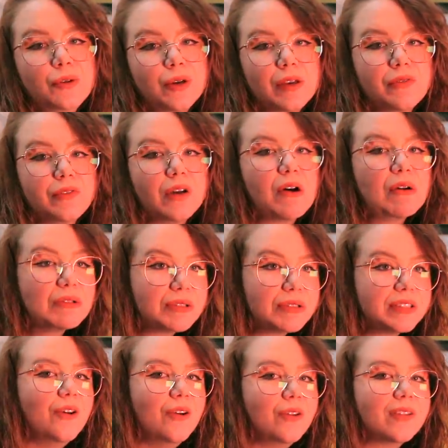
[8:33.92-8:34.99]
de
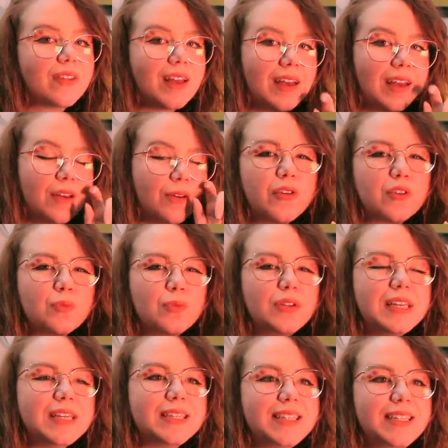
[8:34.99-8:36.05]
référence, très fausse
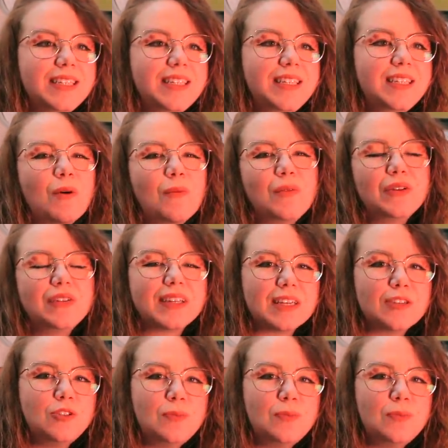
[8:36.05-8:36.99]
modestie, en mode très